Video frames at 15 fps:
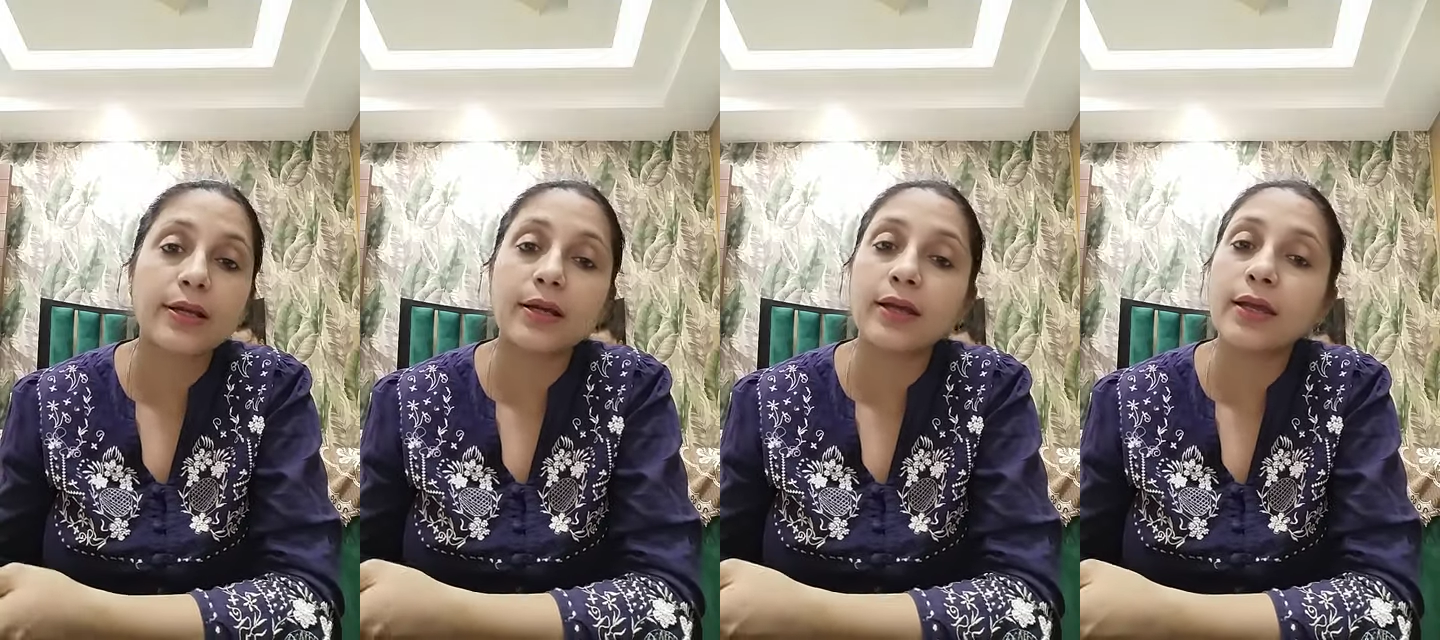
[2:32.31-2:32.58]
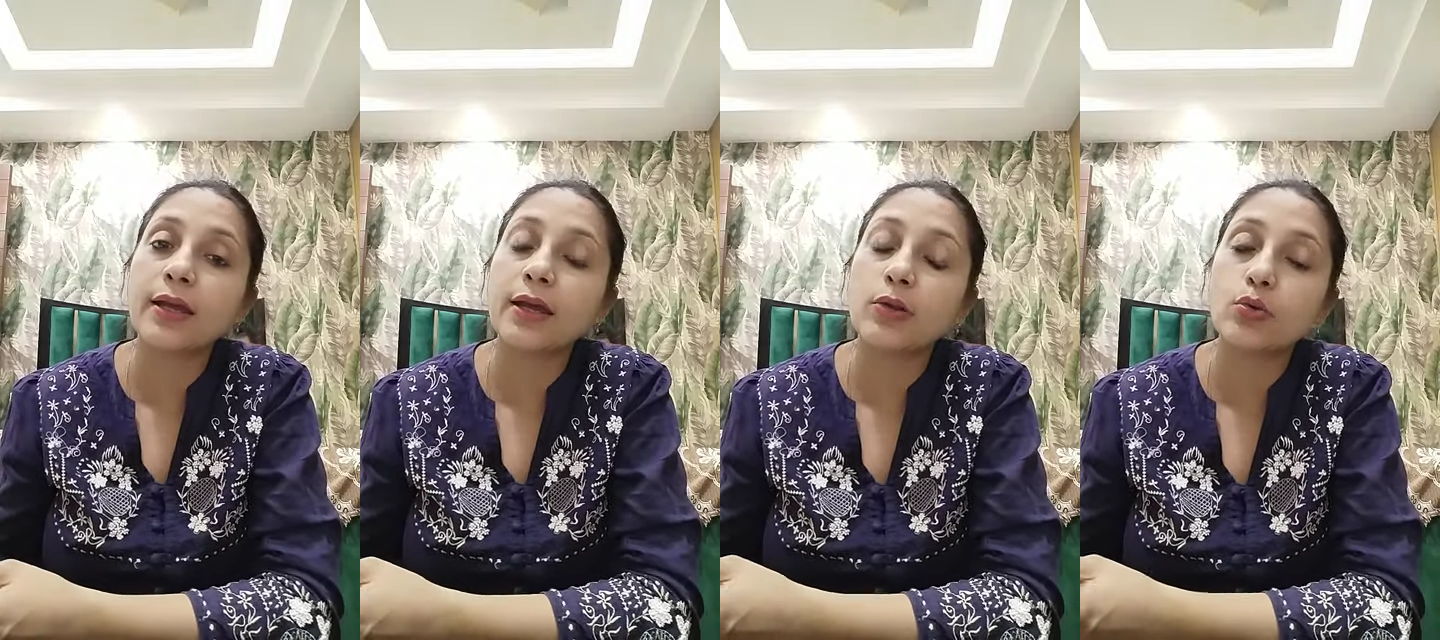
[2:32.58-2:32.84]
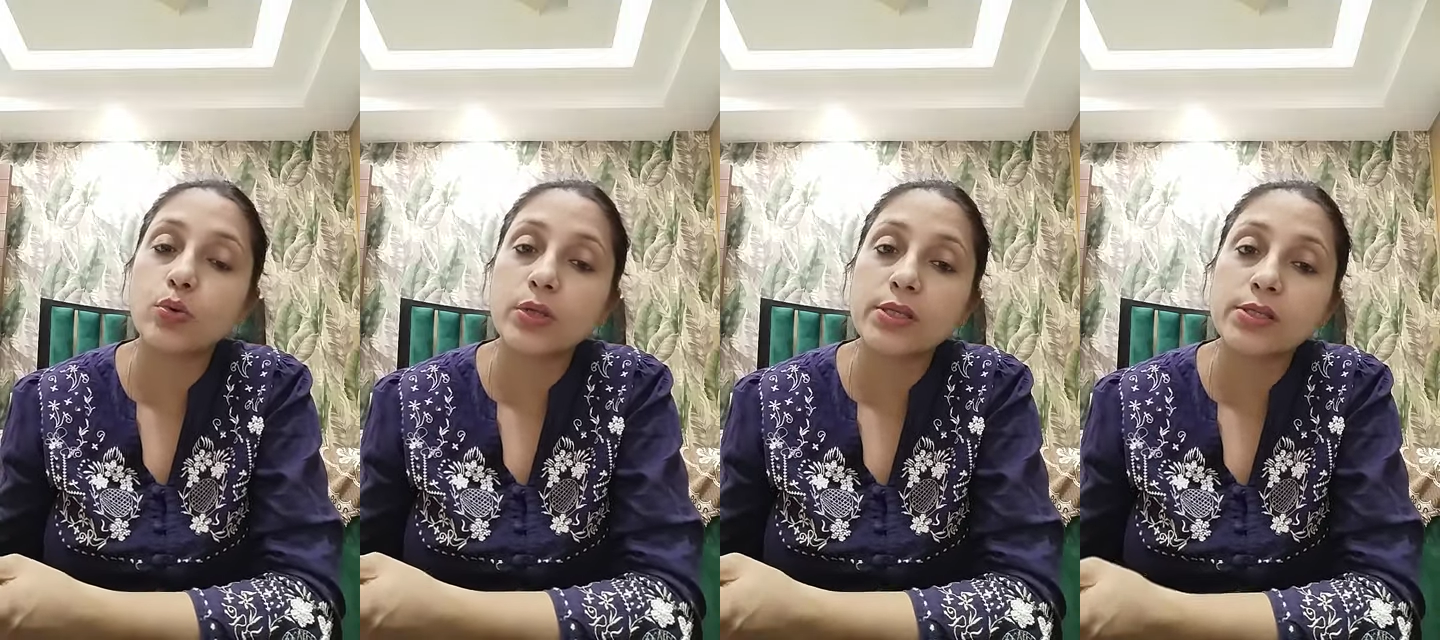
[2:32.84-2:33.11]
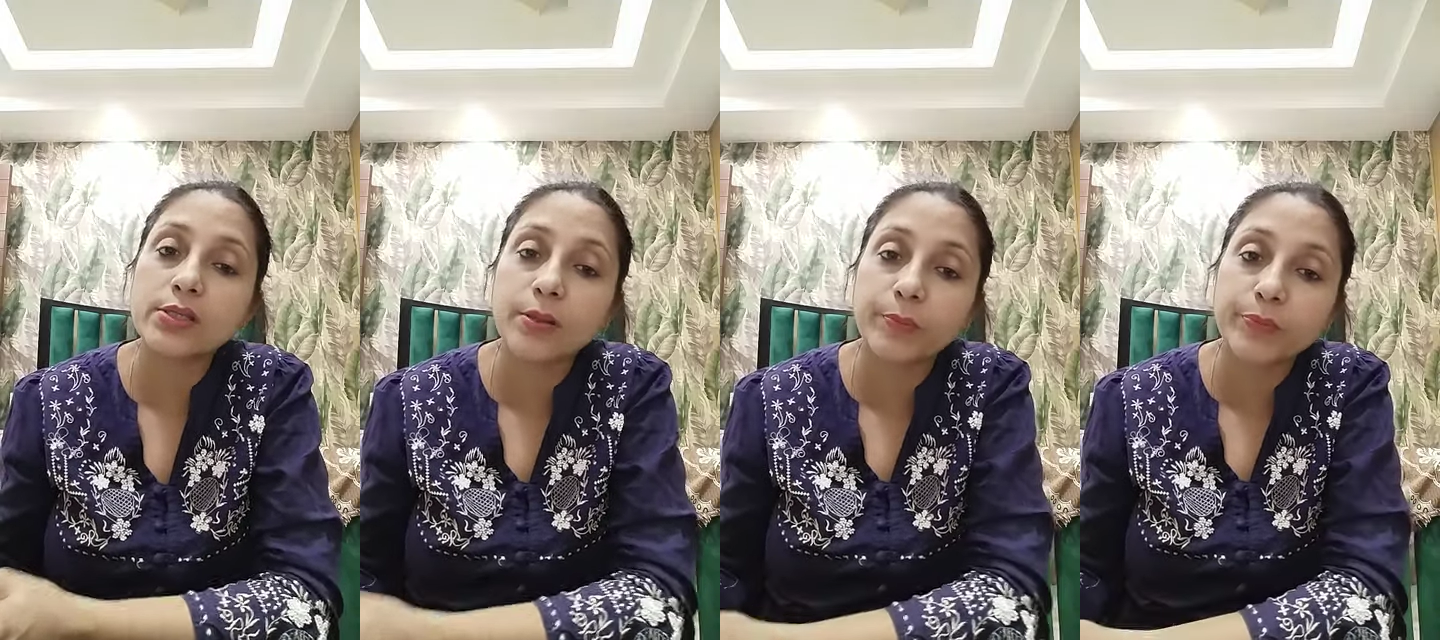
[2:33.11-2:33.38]
खाएं आलू की
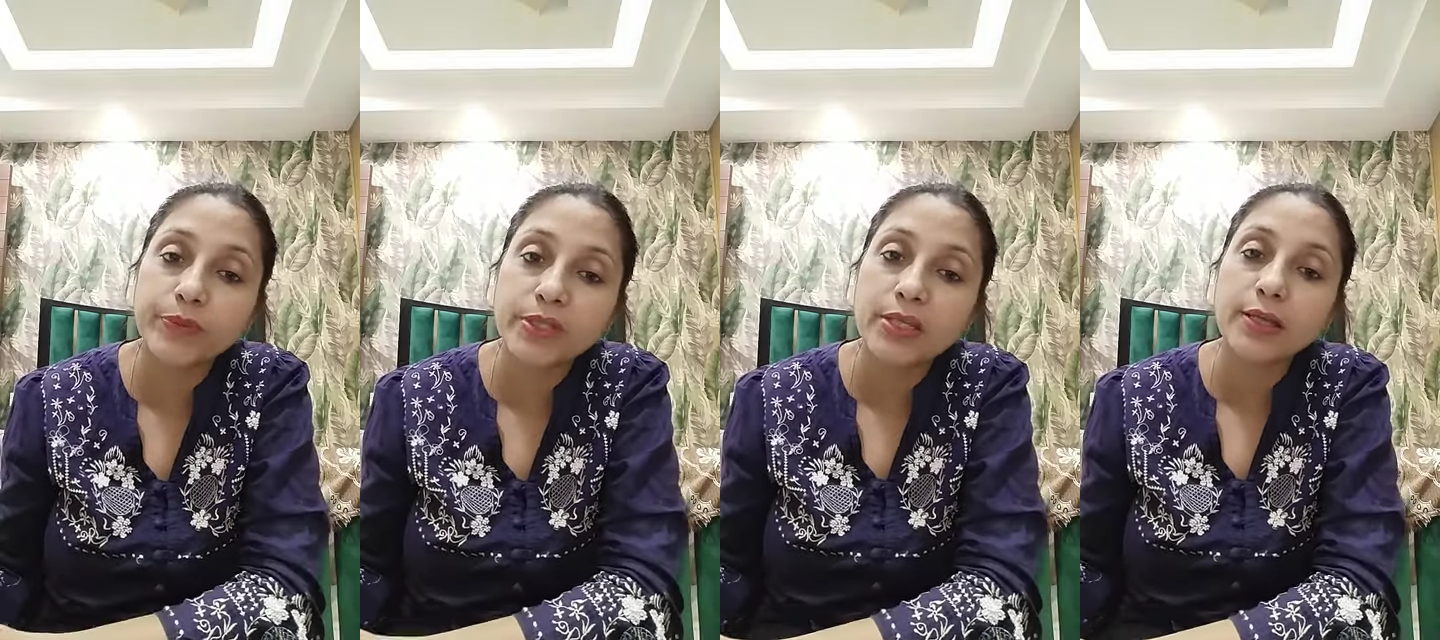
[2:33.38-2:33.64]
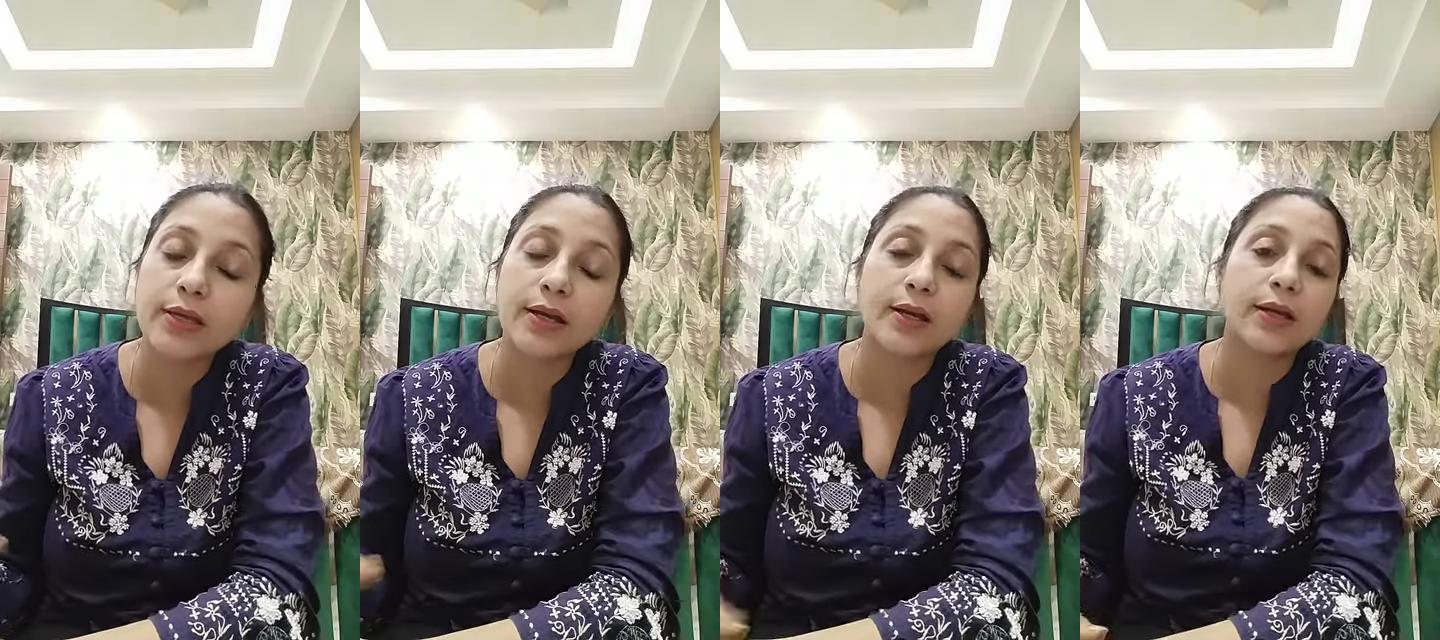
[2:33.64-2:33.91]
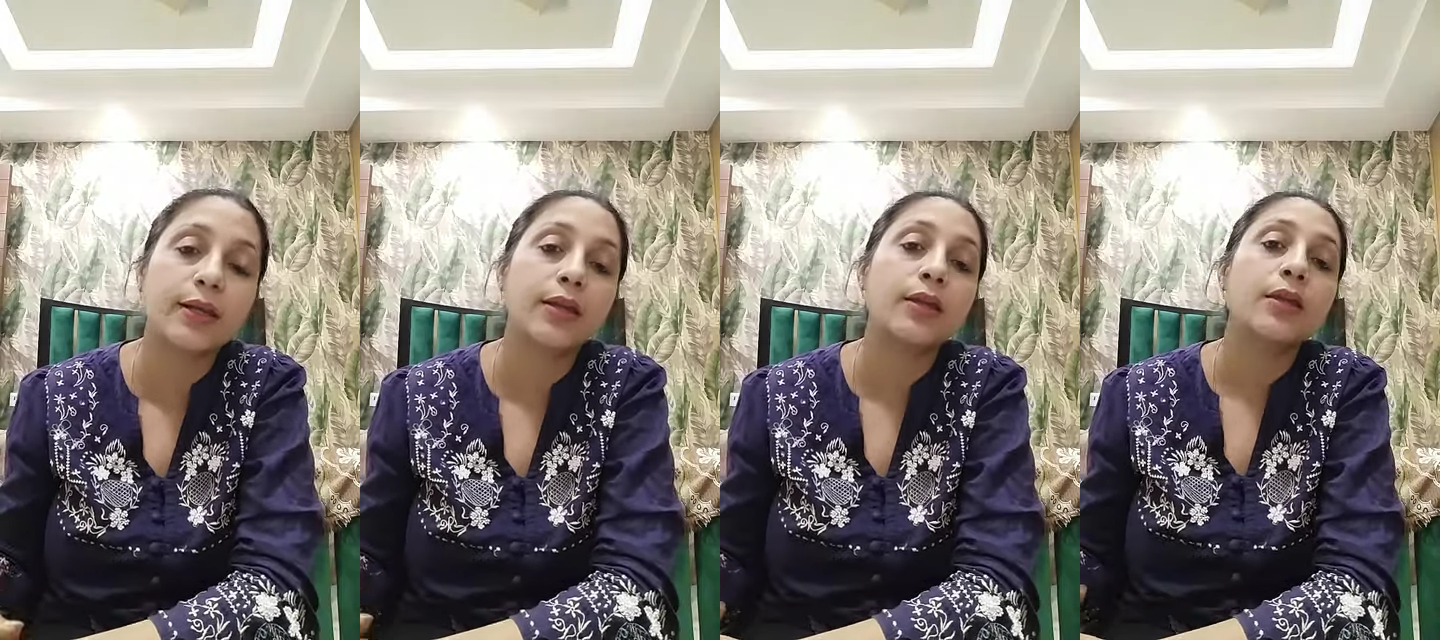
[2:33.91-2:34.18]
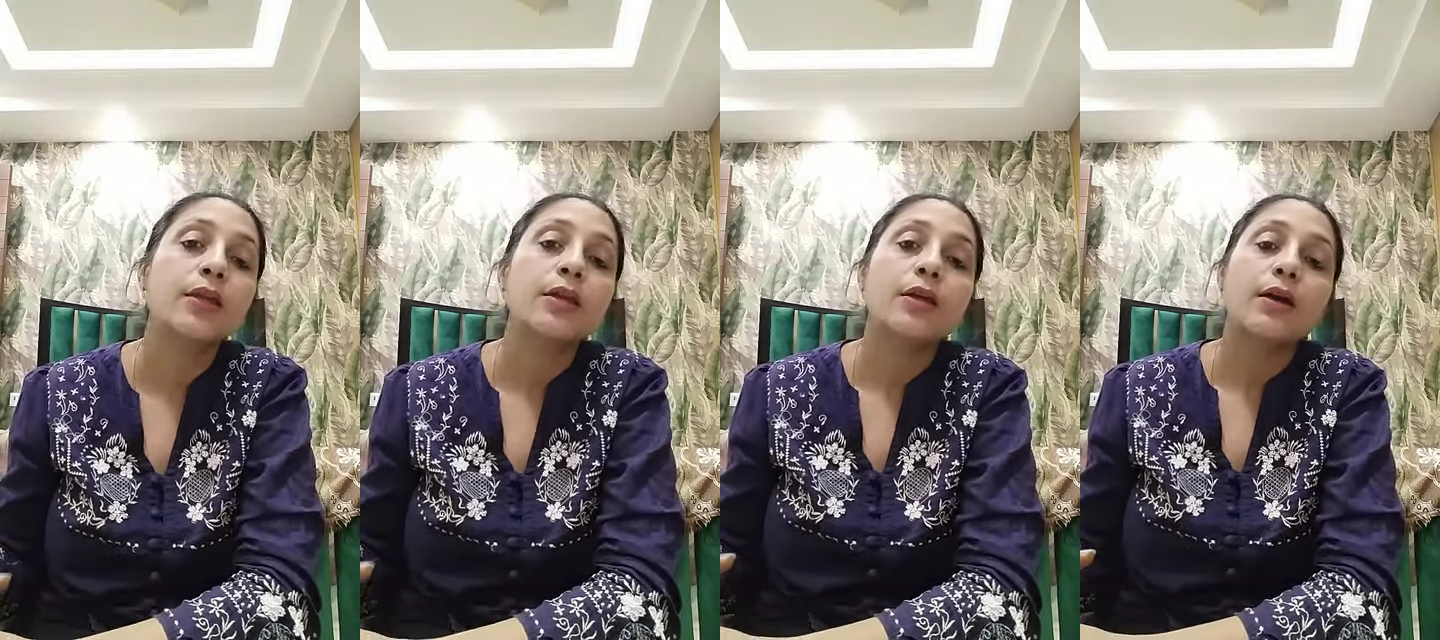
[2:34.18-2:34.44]
सब्जी खाएं